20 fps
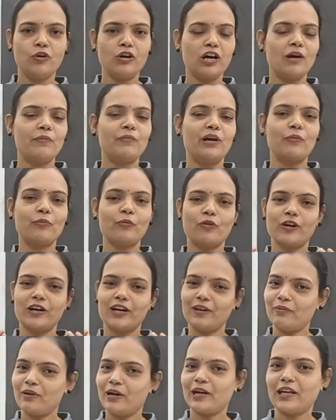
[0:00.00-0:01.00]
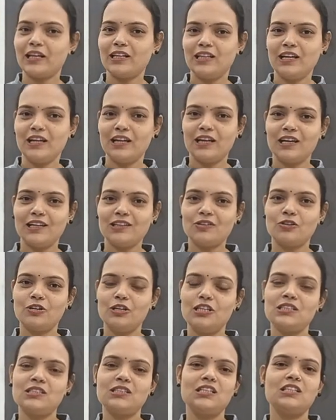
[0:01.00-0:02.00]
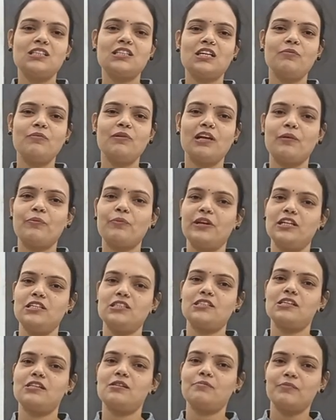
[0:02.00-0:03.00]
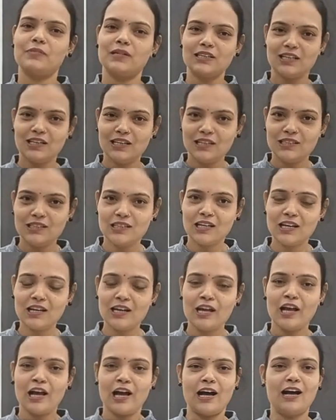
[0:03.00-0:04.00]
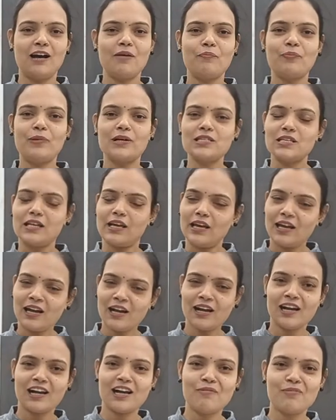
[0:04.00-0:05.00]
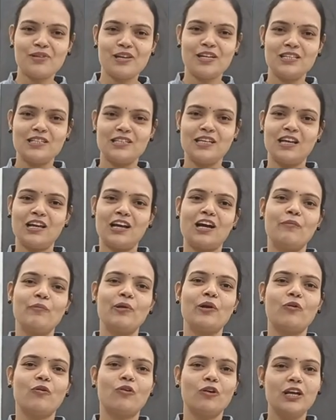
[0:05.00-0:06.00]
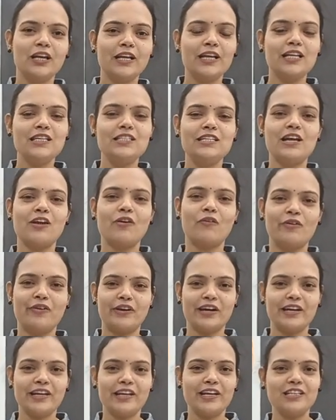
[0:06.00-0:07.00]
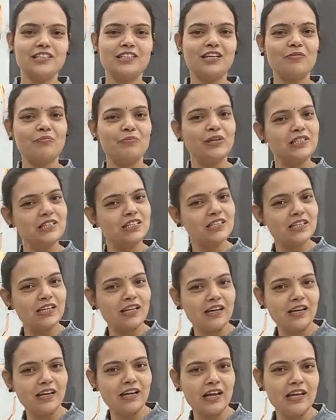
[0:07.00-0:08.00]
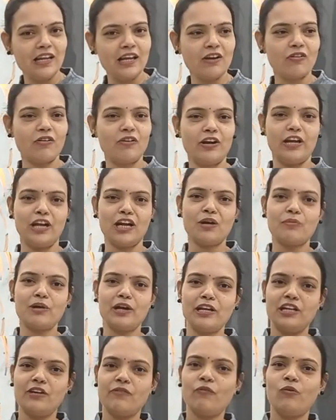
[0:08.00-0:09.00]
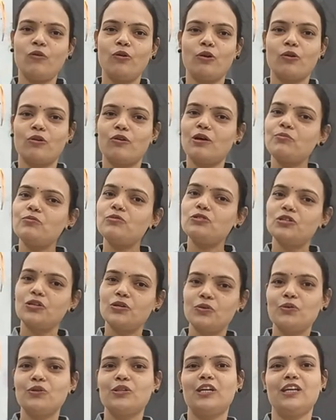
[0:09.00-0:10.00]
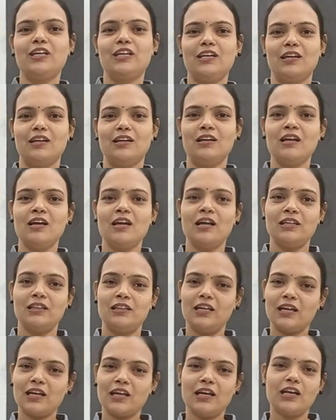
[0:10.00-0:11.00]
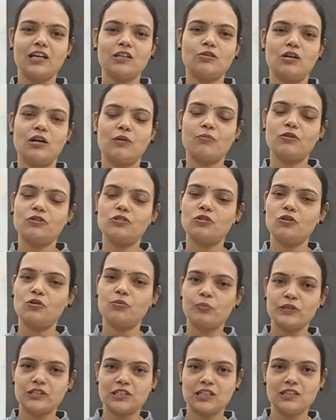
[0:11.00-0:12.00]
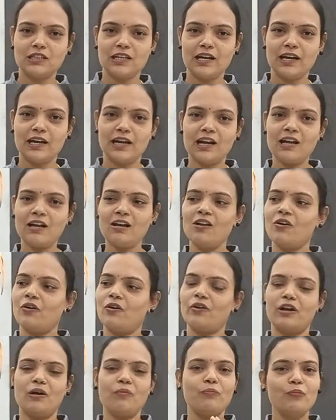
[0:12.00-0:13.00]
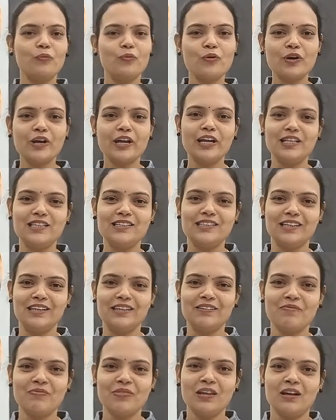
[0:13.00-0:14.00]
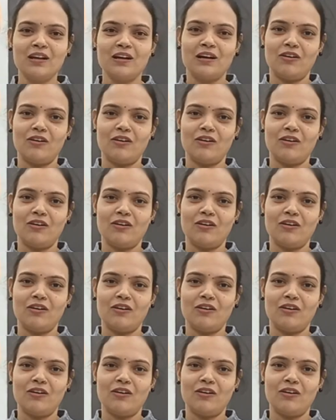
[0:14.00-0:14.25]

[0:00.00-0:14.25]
वो हम आपको करवा के देंगे तो इस चीज की भी आप टेंशन मत लीजिए आप बस एक काम कीजिए हमें कॉल कीजिए कॉन्टेक्ट कीजिए विजिट करने आइए और एक बार ये फ्लोर को आप जरूर देखिए देखेंगे तो आपको जरूर पसंद आएगा और आप बुक कीजिए